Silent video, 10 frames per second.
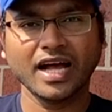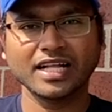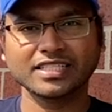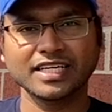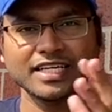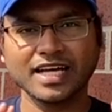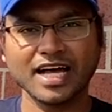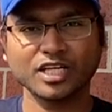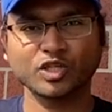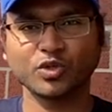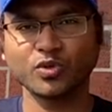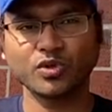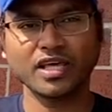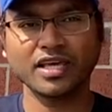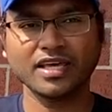আজকে
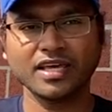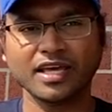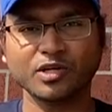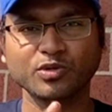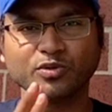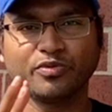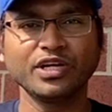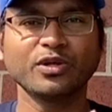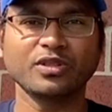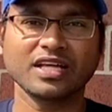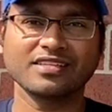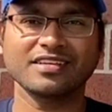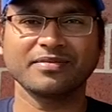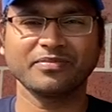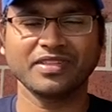শুরুতেই একটু ভিন্নতা আছে
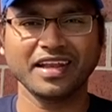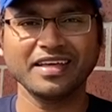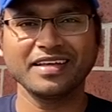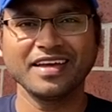তাই না